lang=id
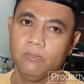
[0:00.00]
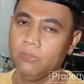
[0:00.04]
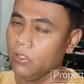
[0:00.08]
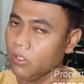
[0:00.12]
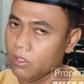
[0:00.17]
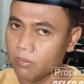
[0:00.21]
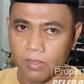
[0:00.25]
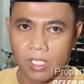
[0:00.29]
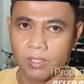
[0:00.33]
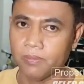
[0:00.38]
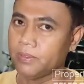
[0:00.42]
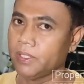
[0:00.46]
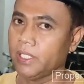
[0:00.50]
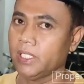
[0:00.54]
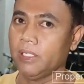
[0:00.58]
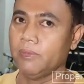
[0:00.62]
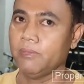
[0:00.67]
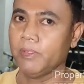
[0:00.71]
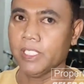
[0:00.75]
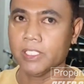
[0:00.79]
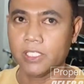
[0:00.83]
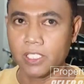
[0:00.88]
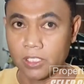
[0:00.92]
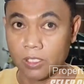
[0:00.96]
Mohon maaf saya
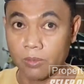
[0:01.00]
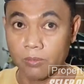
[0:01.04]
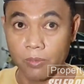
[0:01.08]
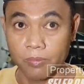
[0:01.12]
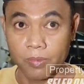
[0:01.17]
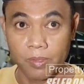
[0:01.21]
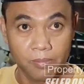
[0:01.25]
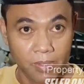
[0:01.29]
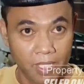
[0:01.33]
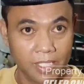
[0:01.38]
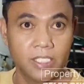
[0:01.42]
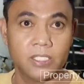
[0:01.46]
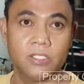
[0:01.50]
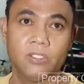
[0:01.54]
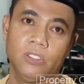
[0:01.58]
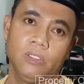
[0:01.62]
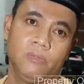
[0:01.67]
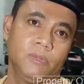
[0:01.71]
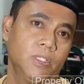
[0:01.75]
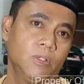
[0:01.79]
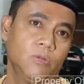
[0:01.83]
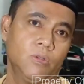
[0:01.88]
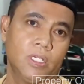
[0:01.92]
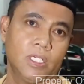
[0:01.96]
baik atas semua pribadi
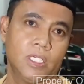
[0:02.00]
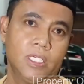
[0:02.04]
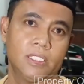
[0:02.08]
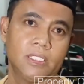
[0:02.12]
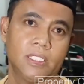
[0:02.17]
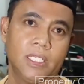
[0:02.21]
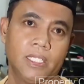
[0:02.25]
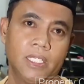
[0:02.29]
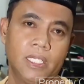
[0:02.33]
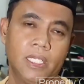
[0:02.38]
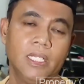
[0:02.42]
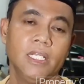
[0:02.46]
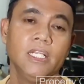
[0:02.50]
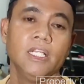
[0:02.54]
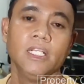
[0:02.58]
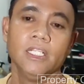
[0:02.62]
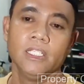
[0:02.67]
semua keluarga saya.